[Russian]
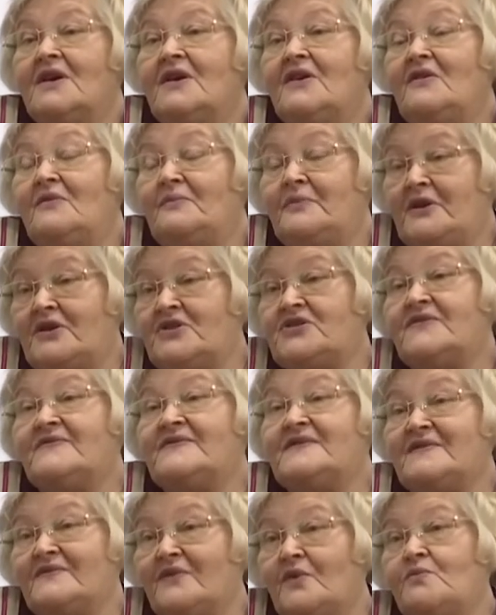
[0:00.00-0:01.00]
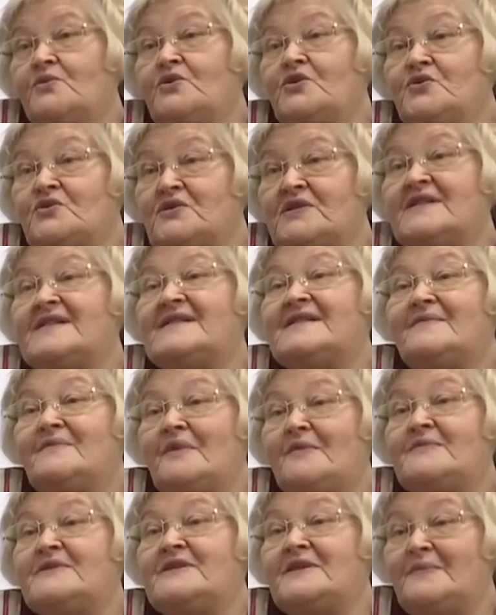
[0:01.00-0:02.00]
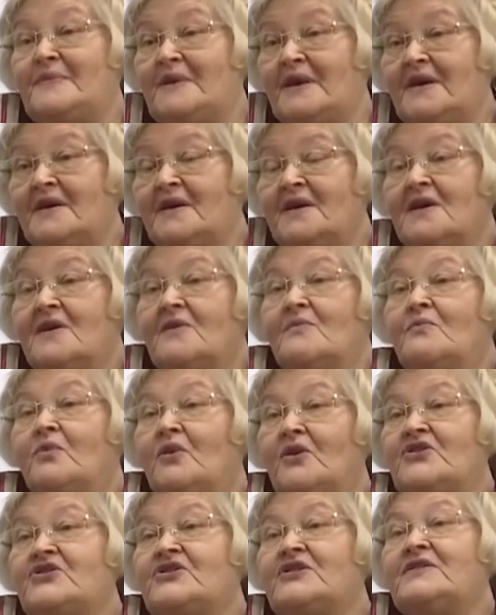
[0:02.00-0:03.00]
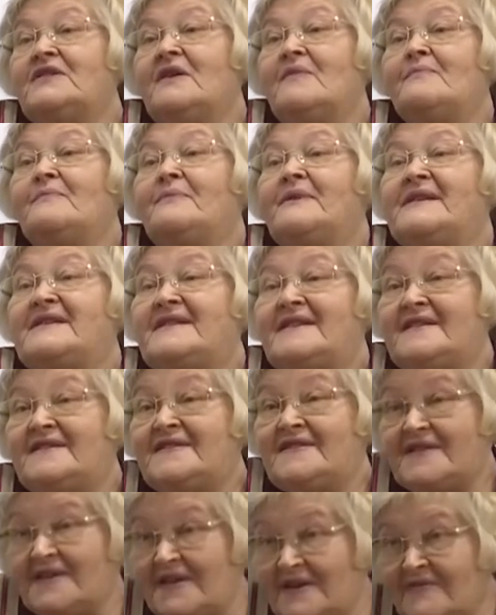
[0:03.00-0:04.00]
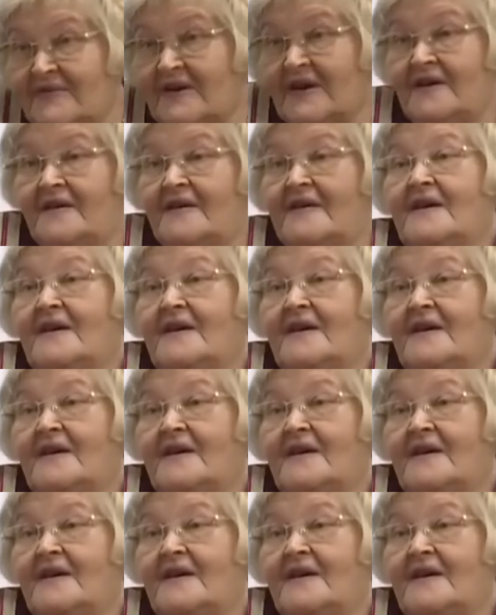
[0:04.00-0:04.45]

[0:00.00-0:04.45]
И прежде всего мы нужны самим себе. Больше нам позитива,